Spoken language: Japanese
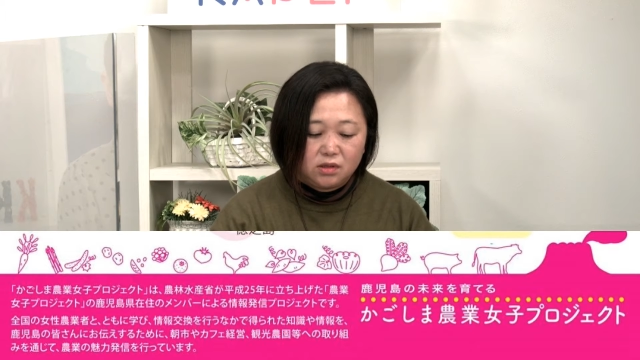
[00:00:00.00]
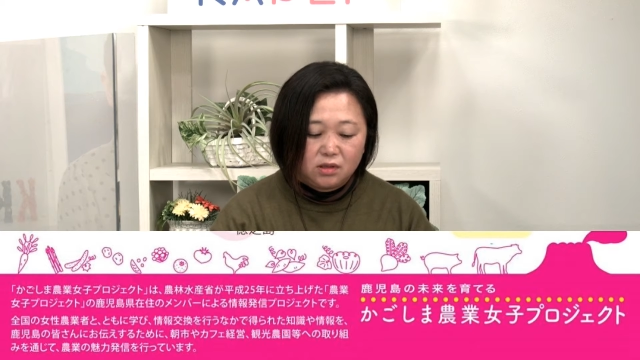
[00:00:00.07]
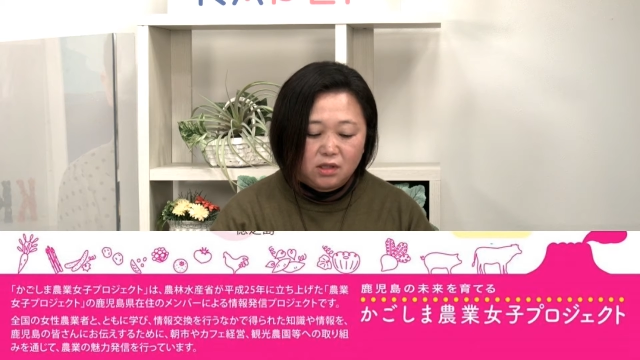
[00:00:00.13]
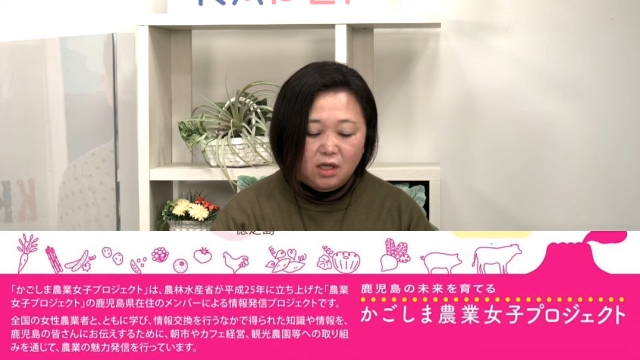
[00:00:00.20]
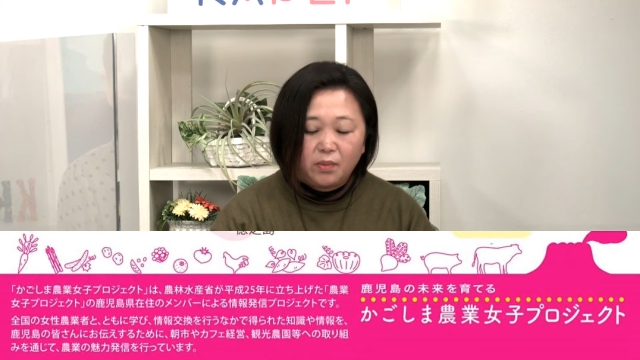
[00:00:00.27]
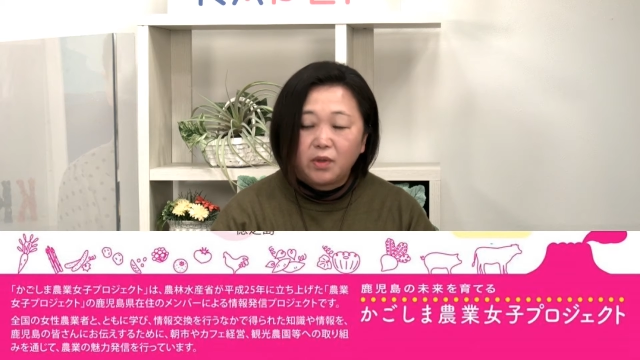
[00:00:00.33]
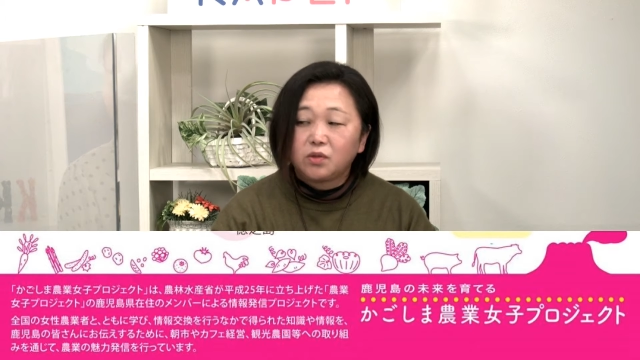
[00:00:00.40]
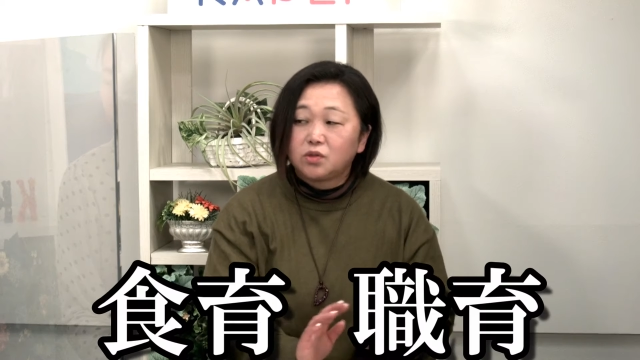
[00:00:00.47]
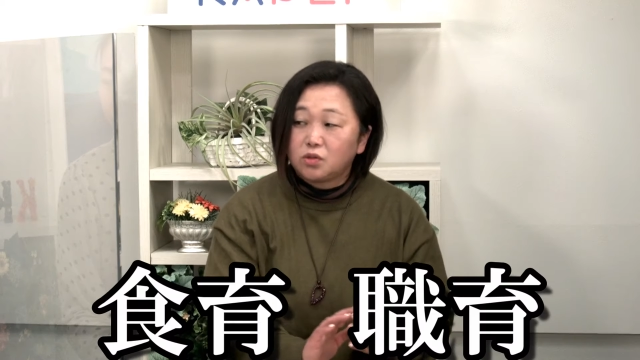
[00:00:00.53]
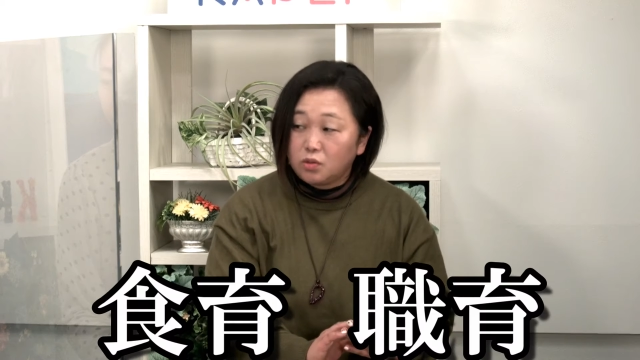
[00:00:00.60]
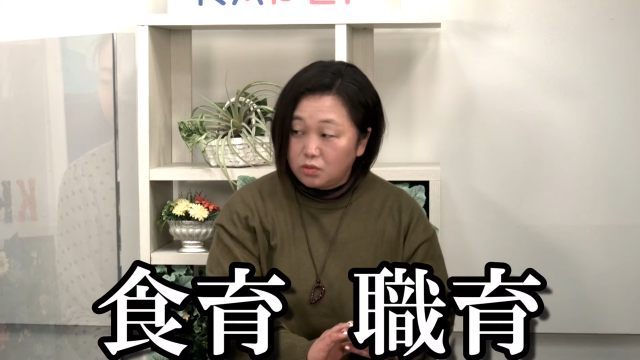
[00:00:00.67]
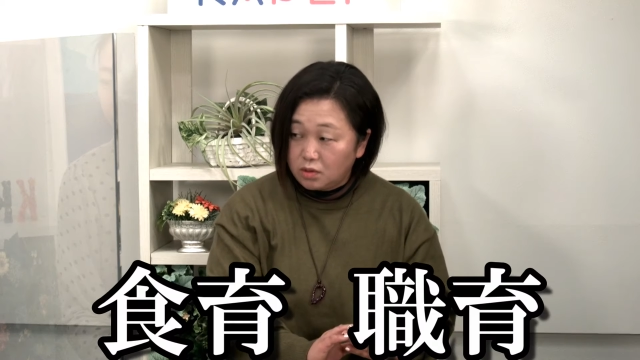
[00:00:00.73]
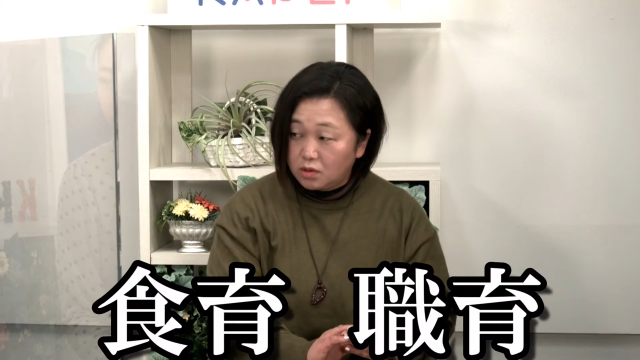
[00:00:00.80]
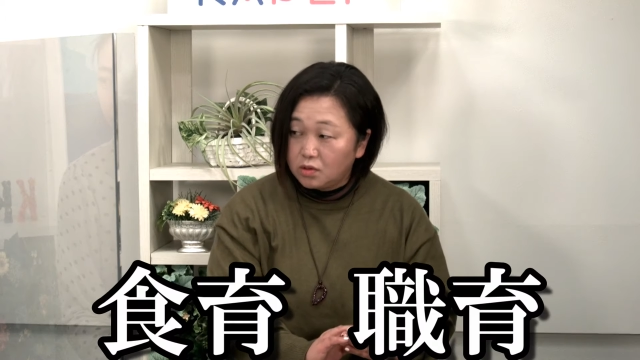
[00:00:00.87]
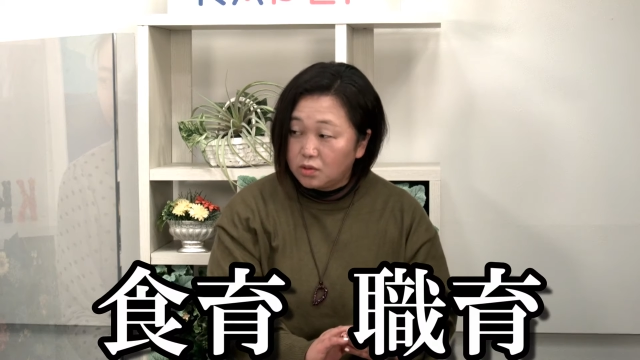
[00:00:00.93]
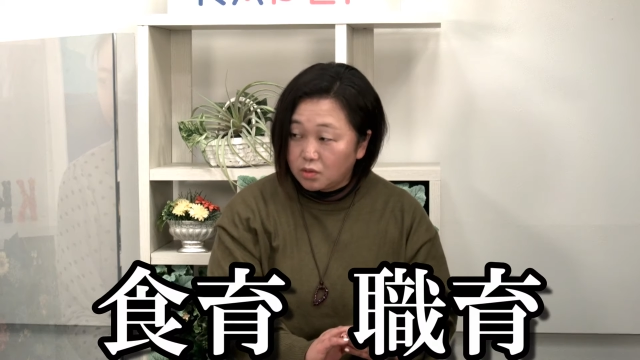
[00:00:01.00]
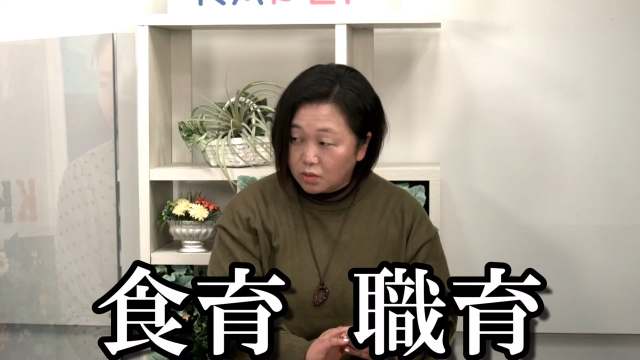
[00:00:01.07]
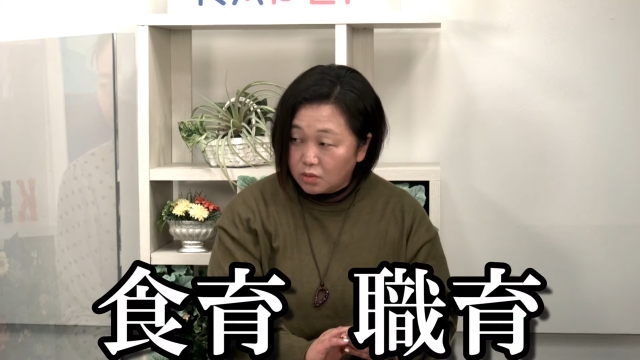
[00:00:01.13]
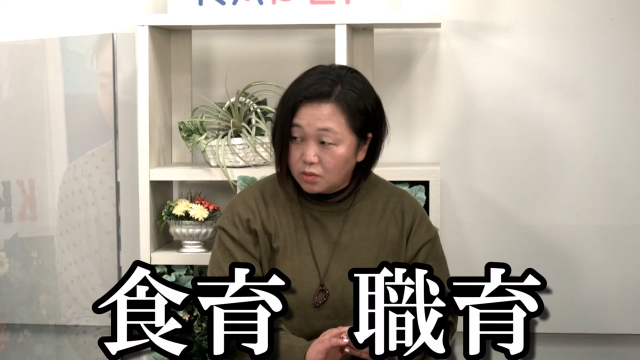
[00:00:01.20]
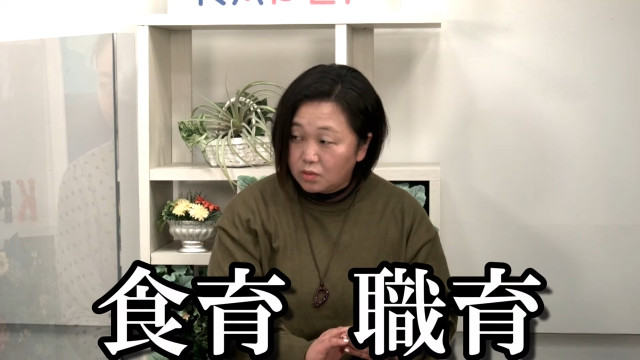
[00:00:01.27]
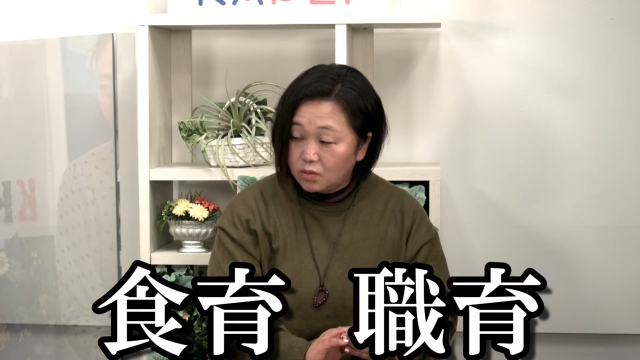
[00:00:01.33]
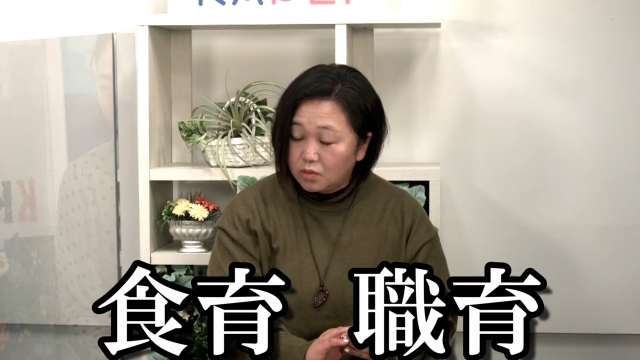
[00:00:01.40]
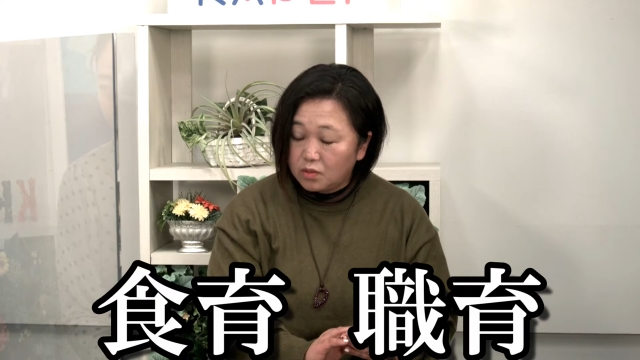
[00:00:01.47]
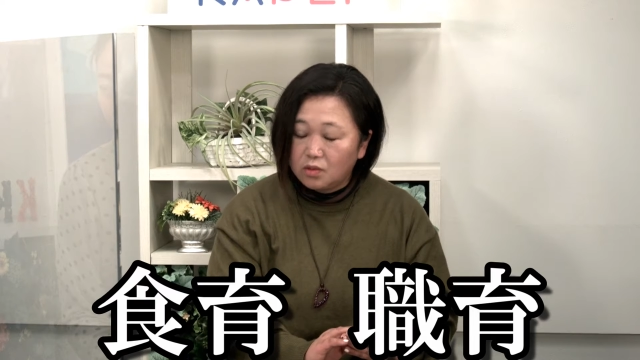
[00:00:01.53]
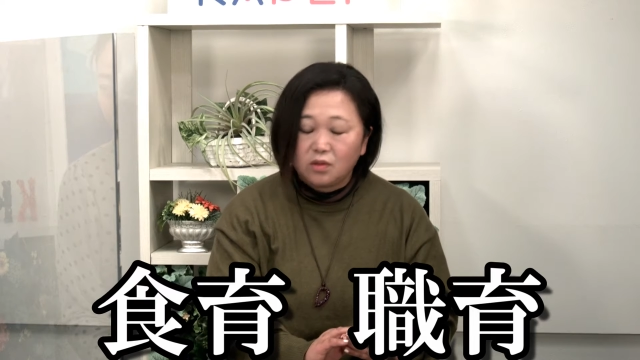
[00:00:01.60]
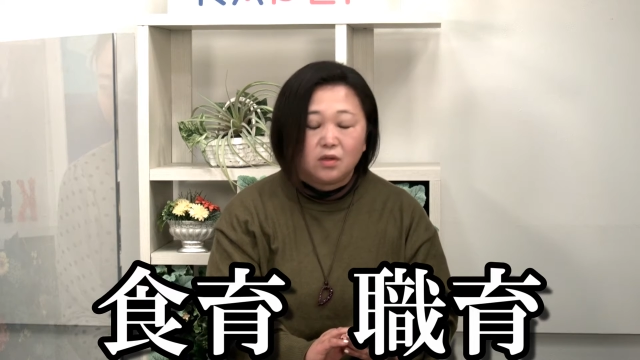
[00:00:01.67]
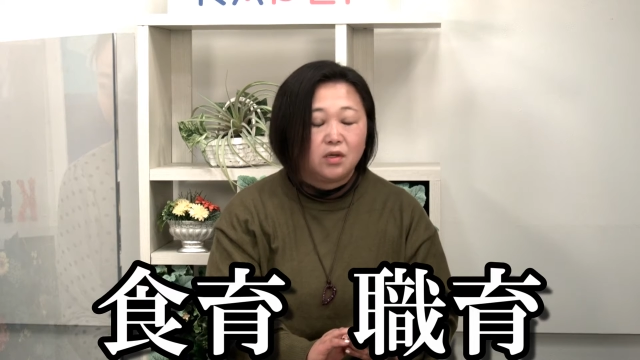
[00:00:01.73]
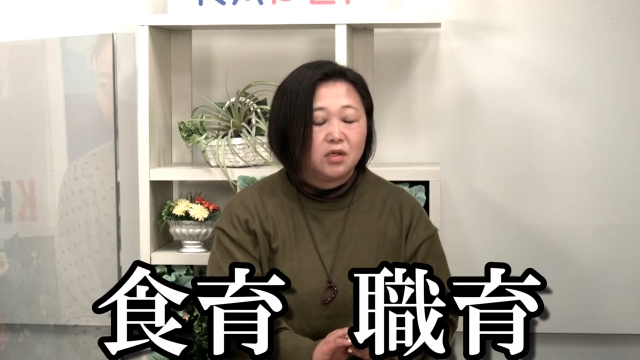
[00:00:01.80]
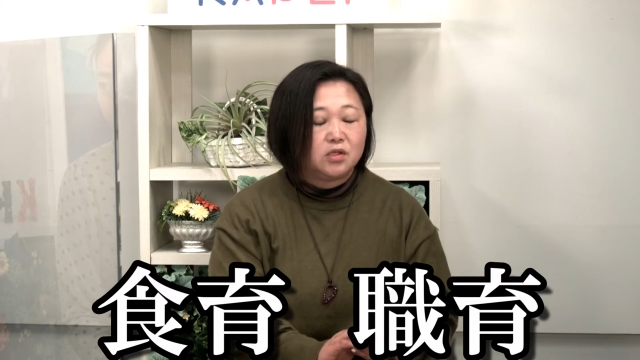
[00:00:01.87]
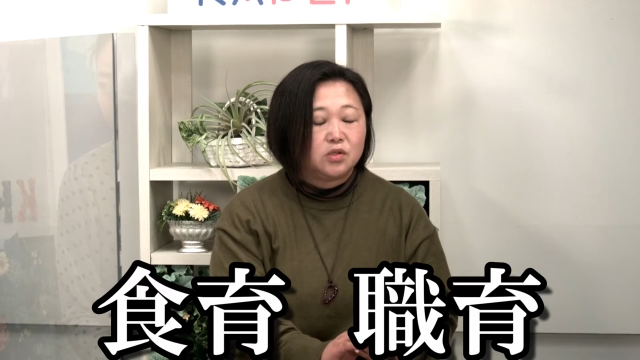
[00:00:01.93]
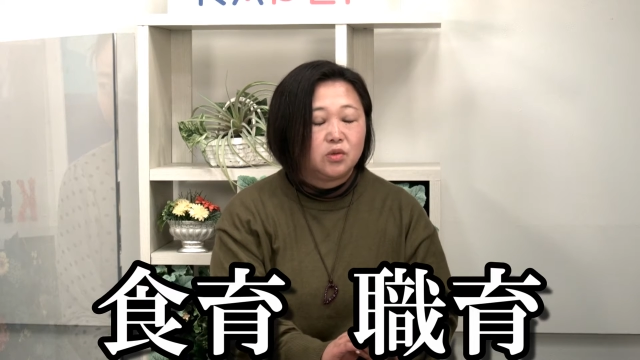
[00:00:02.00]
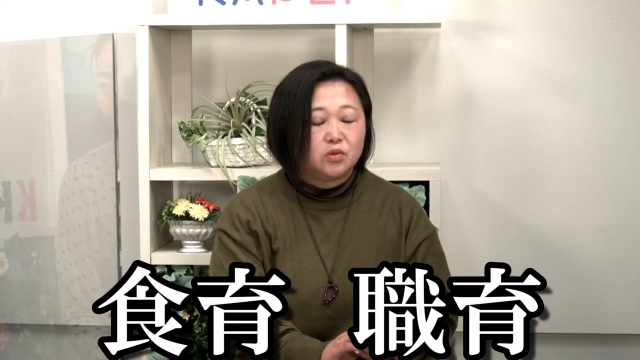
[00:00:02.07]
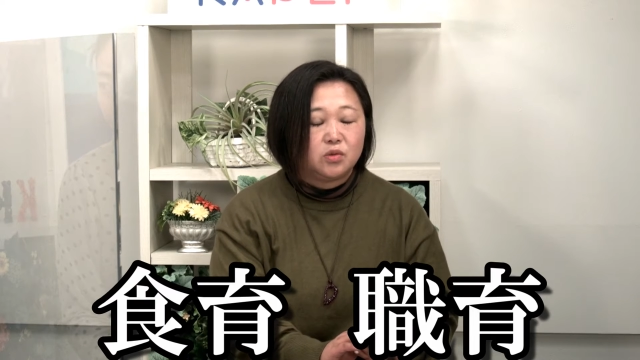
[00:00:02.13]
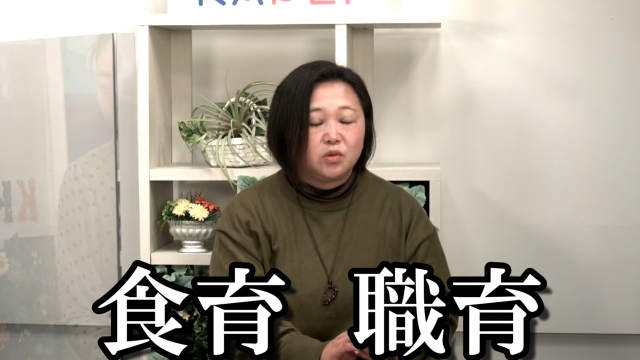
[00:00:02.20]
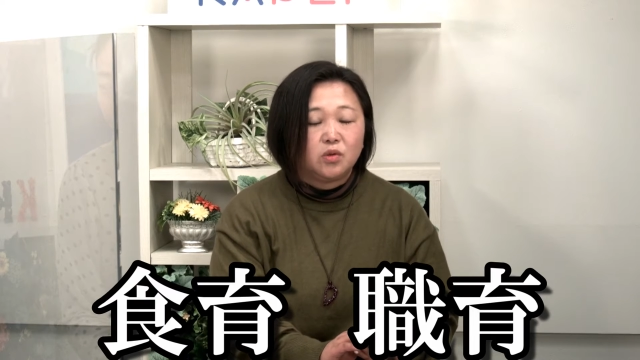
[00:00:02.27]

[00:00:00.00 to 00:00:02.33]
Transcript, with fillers: 食べる食育と職